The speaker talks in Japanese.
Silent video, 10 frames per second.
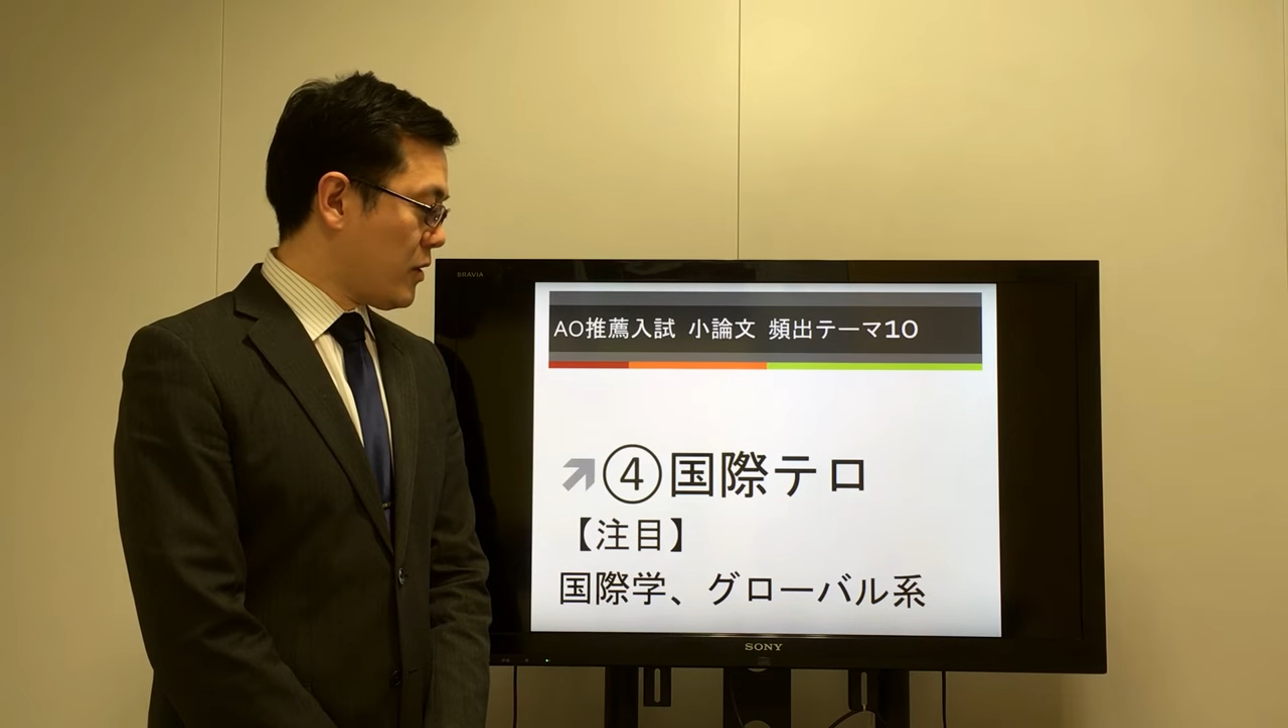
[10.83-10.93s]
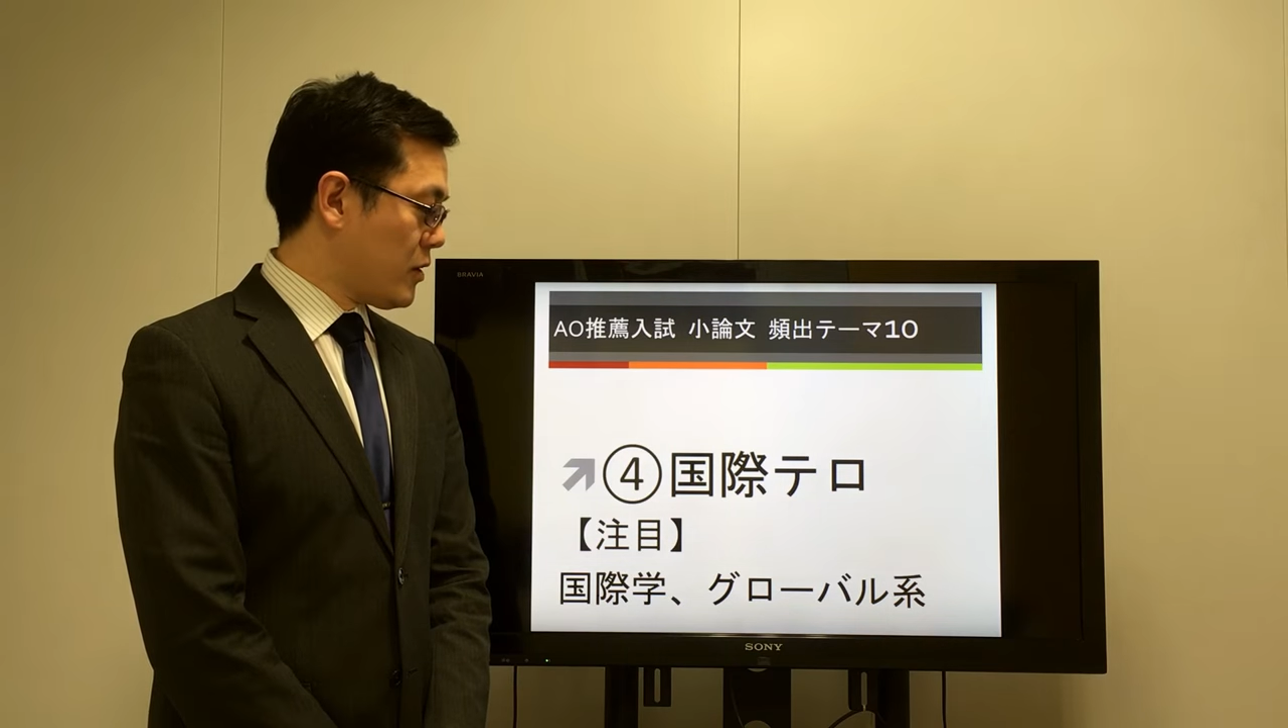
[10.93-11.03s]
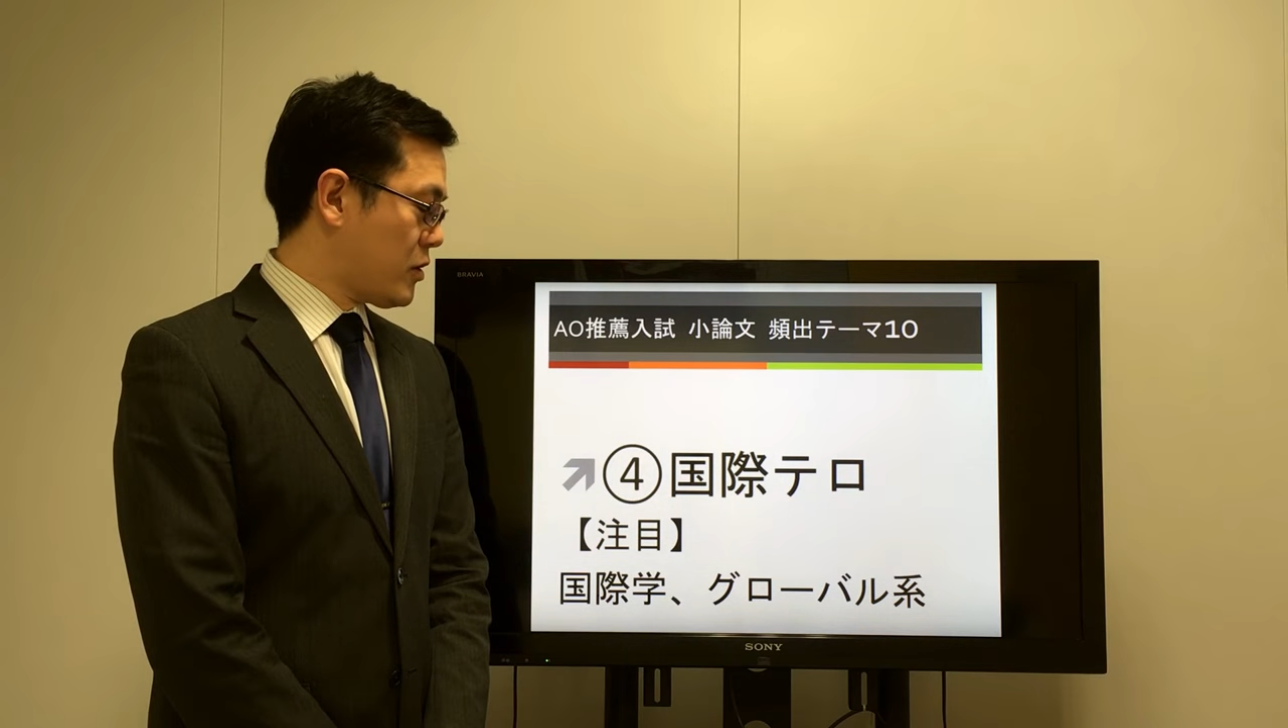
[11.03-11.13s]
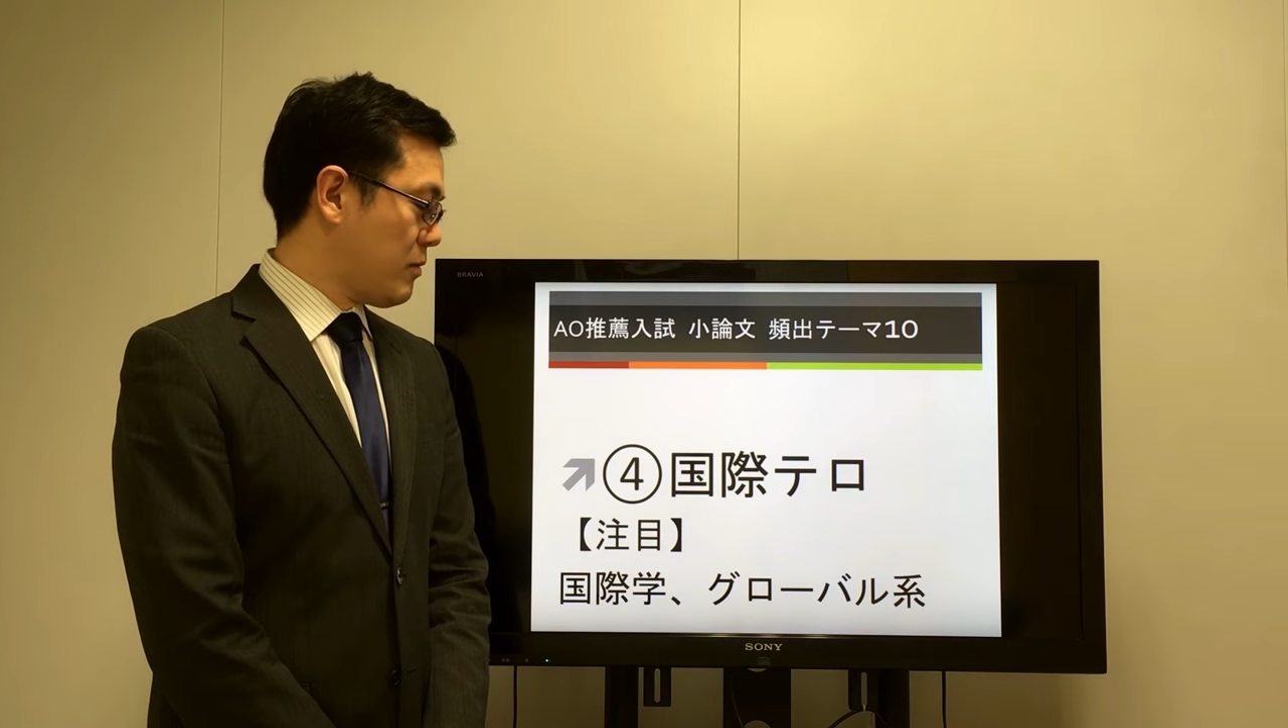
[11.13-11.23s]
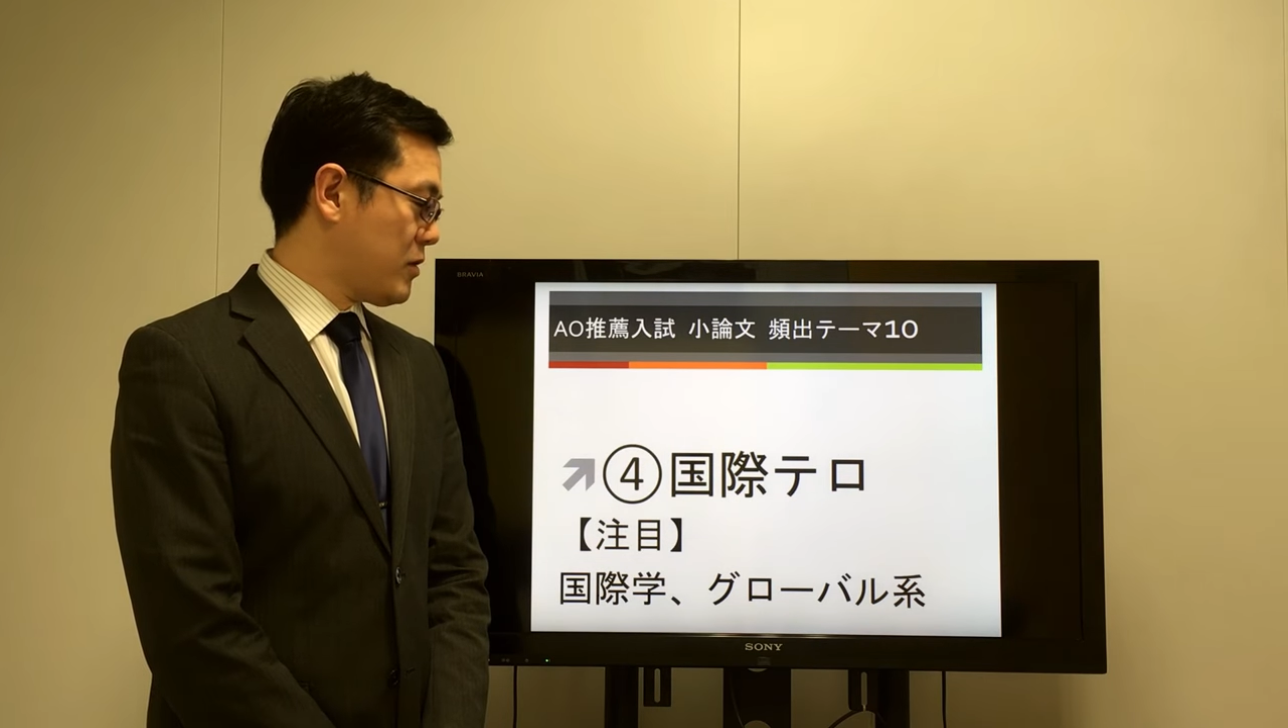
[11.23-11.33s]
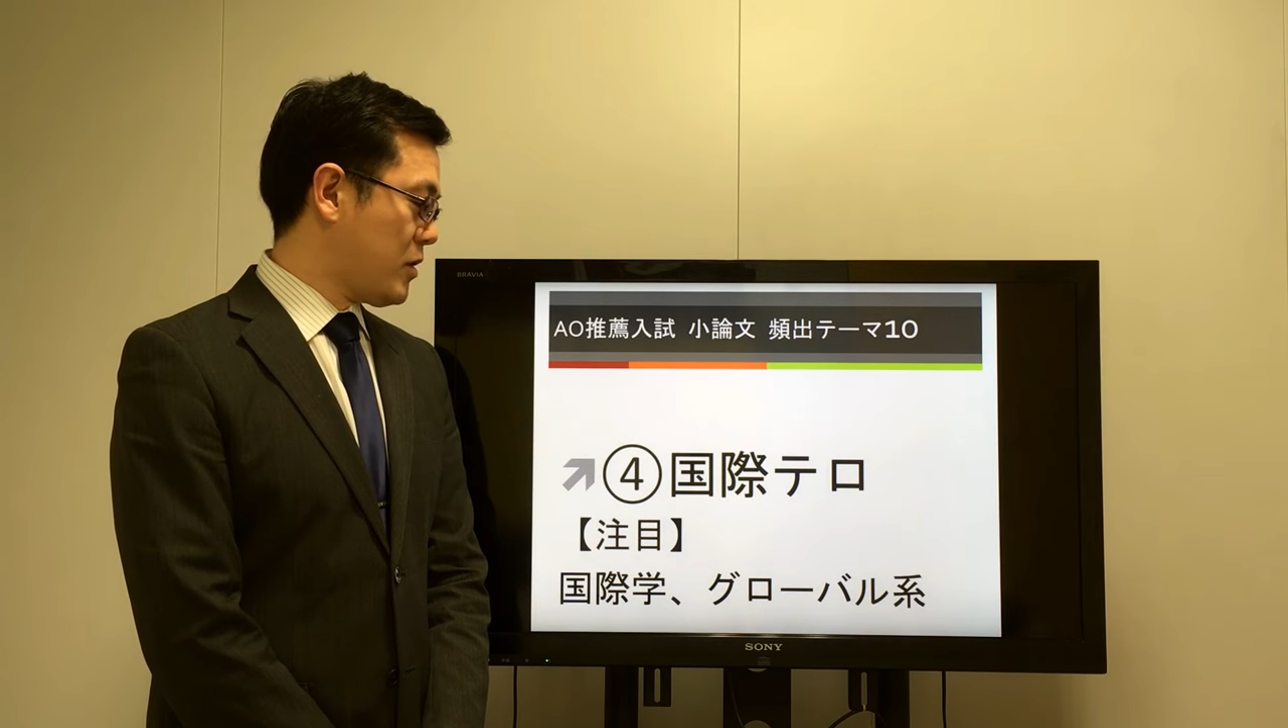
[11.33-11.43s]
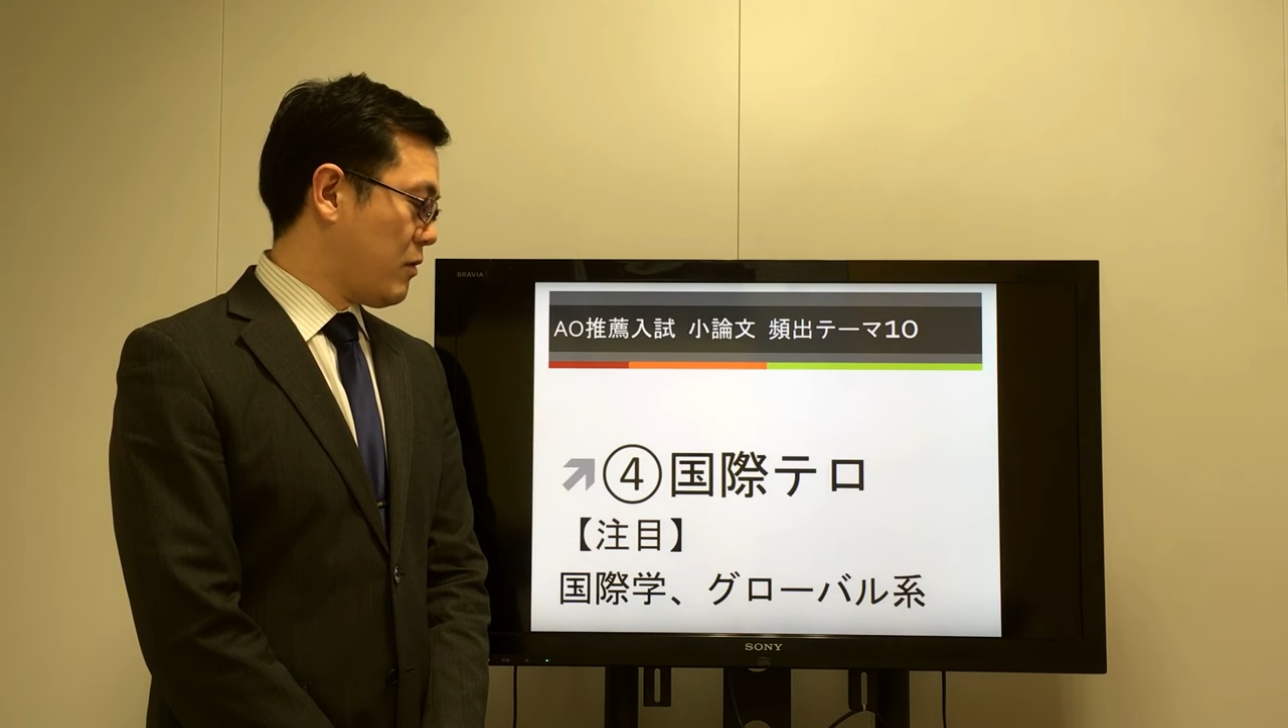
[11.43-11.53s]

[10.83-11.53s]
関しまし